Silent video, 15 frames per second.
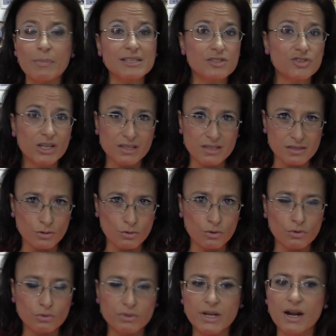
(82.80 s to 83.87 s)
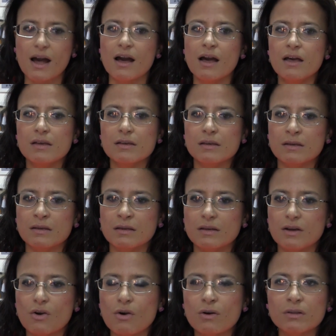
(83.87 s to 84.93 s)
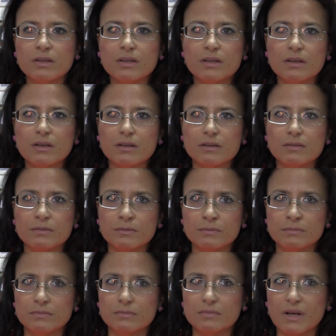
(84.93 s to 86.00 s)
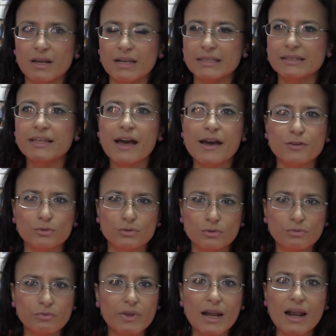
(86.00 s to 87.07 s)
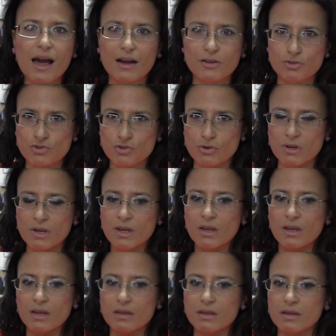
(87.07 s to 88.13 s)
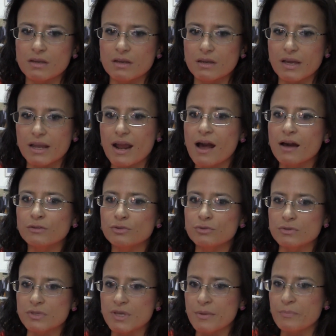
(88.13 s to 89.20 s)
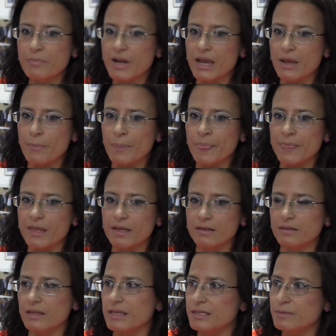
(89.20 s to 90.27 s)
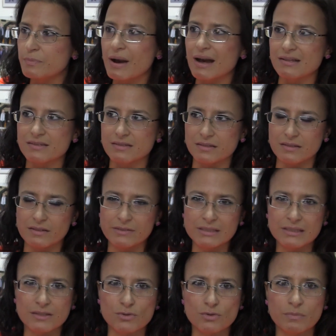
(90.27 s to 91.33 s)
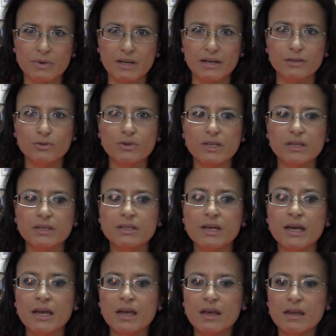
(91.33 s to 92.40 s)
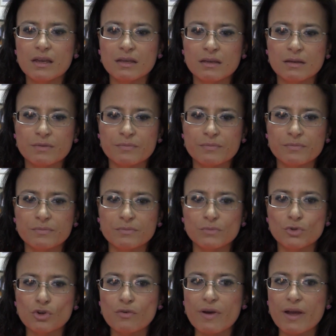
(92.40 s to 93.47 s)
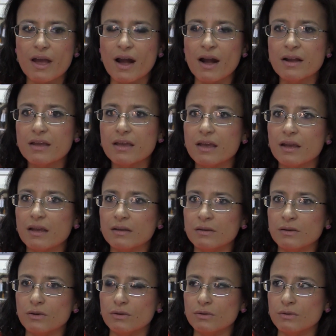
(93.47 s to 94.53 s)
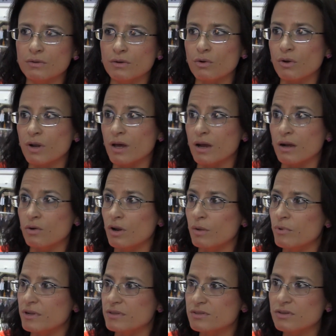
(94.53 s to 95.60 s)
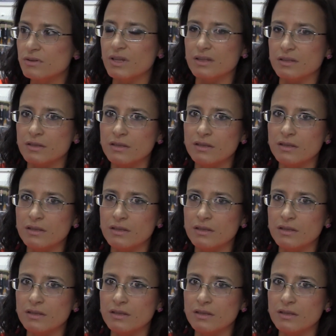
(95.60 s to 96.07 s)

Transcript: passeggiata si concluderà eh, con, mm, all'interno di un villaggio eh, creato sempre mh, mm, negli spazi davanti insomma, Lido Iride, ehm, dove anche eh, con la collaborazione